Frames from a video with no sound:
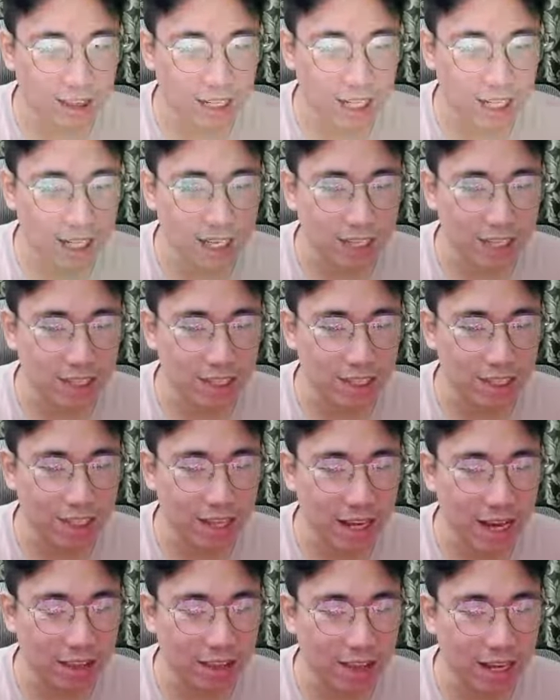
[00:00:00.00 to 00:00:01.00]
3 hits
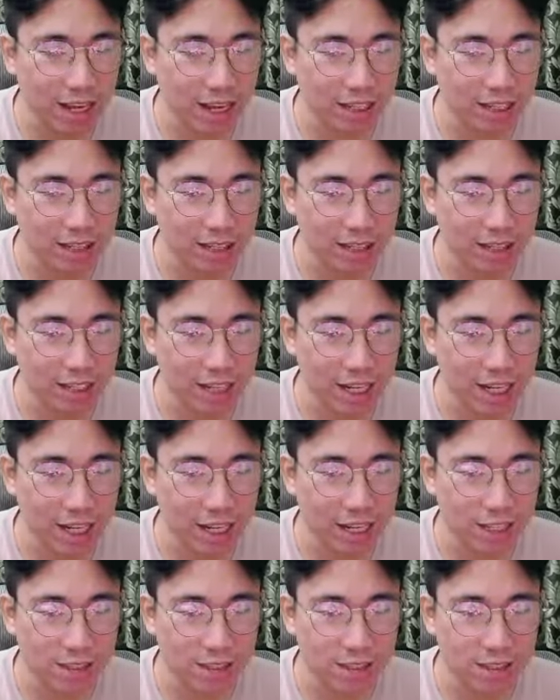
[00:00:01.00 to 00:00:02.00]
yata siya, 3
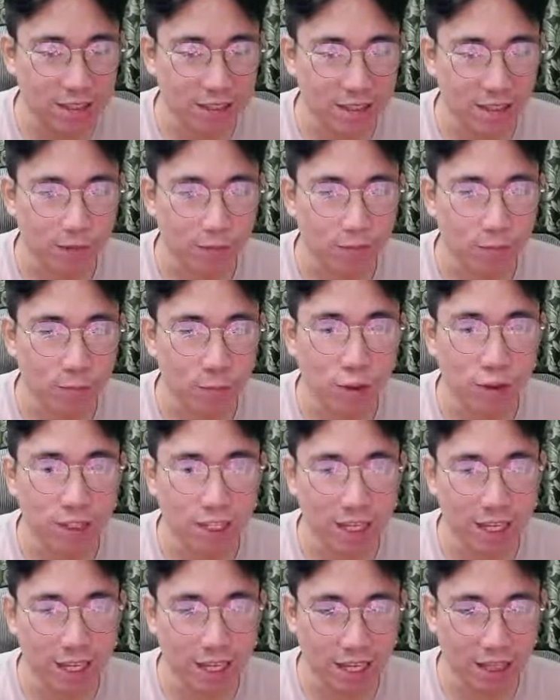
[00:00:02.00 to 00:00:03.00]
hits.
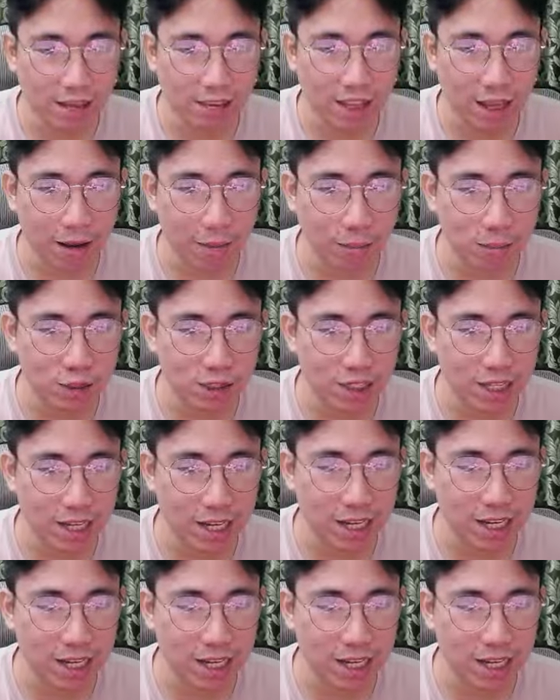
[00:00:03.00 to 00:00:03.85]
Multi-hit tapos 3